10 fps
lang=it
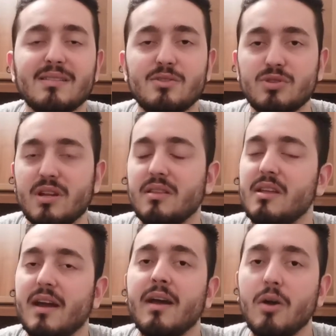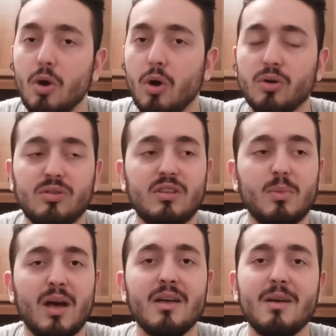anzi oserei dire
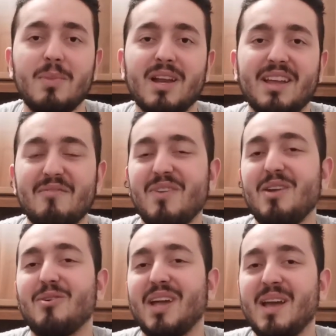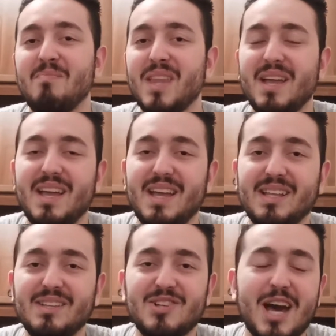ottima, perché perché è vero che
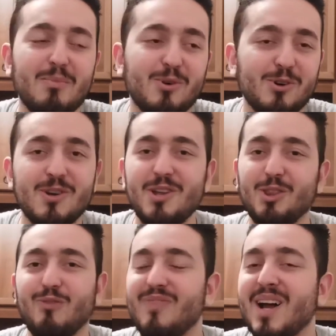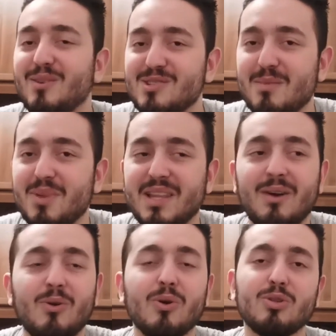eh, diciamo, non vanno sempre
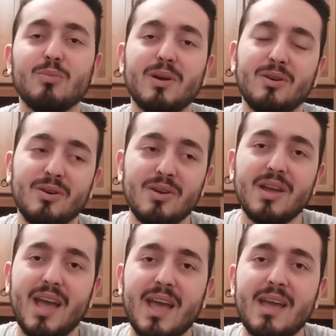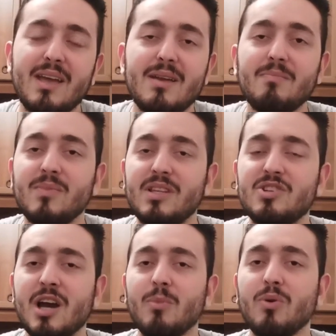d'accordo, però è
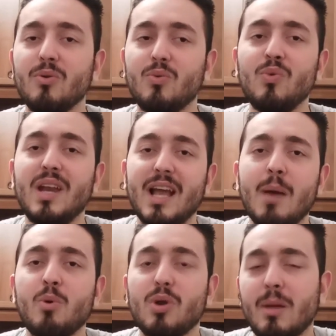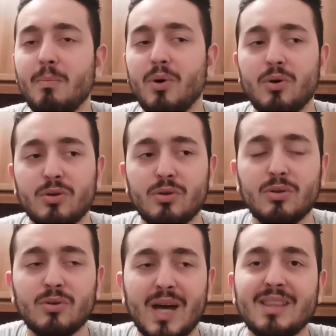diciamo, un legame, un
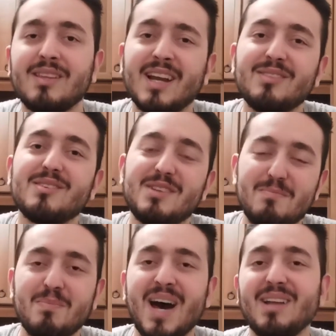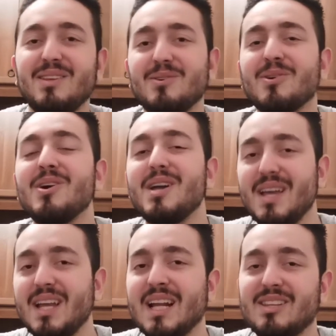rapporto a tratti simpatico,
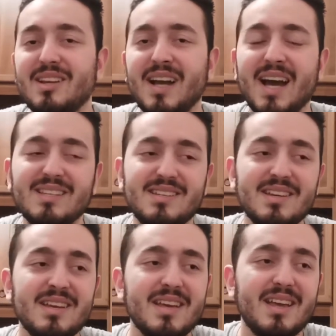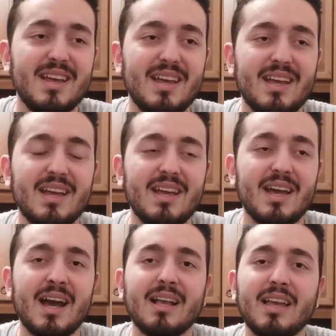in altri casi eh,
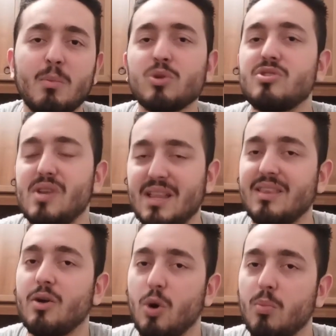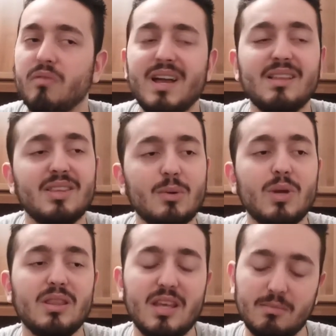anche emozionante e commovente,
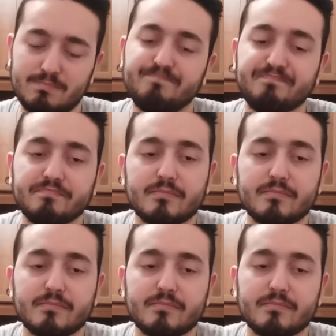quindi